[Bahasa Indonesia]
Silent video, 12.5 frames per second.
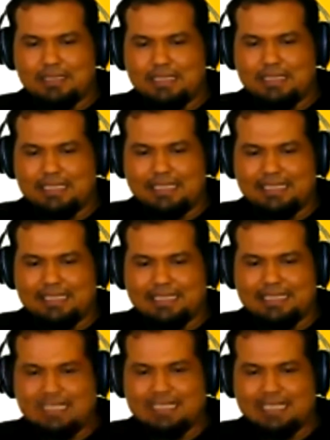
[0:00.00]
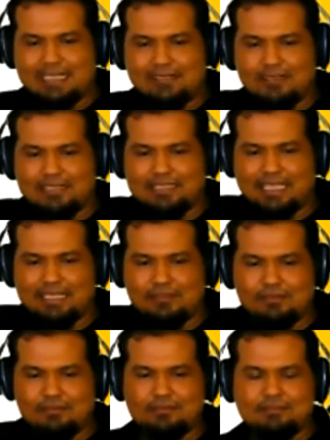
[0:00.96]
dengan integral
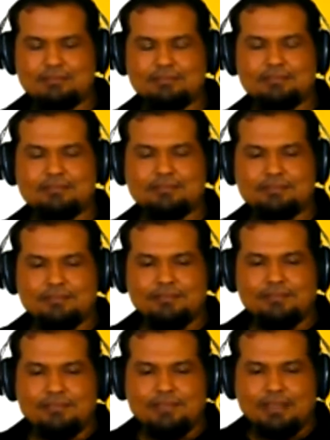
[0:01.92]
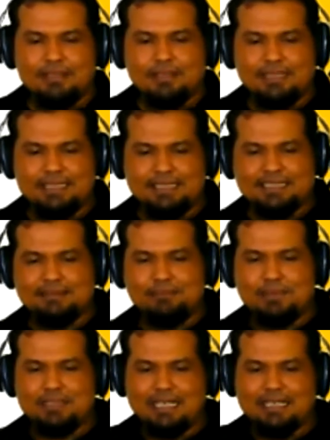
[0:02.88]
01. Di
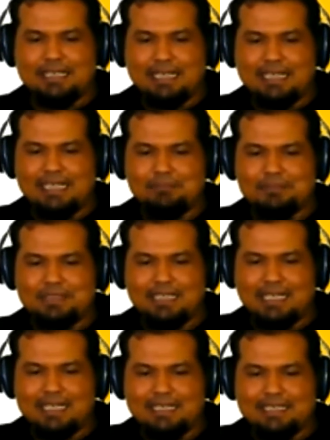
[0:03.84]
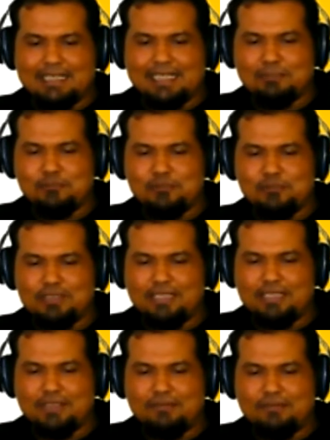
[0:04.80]
sebelah dalamnya adalah punya
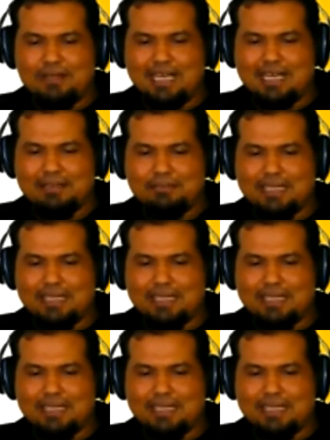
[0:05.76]
Y2,